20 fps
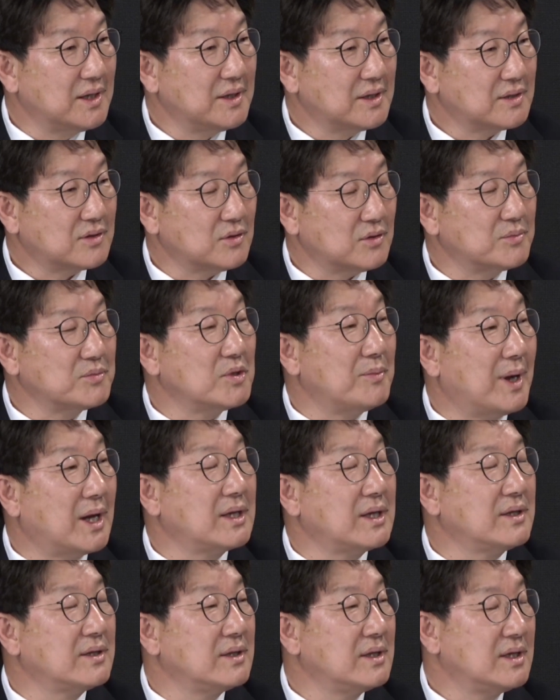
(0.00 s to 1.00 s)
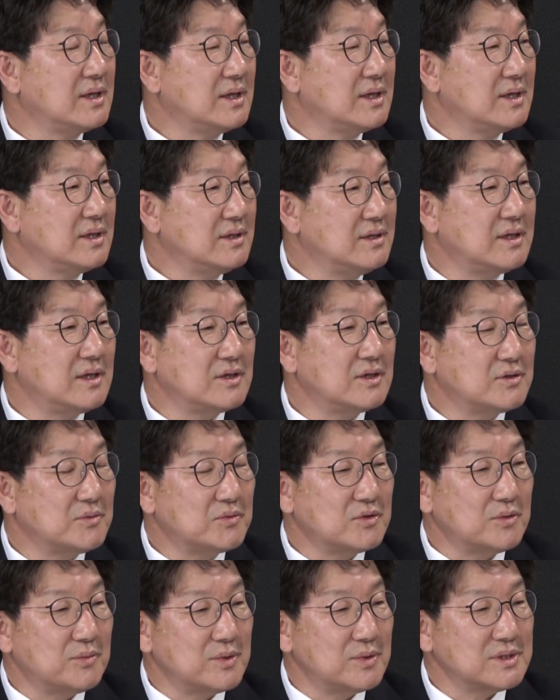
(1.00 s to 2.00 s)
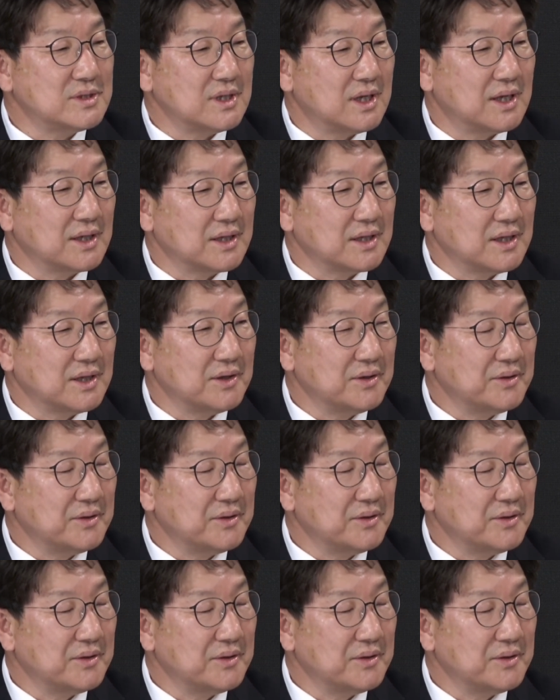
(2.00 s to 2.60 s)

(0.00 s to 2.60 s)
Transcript: 예. 좀더 많은 의견을 좀 들어볼 생각이에요.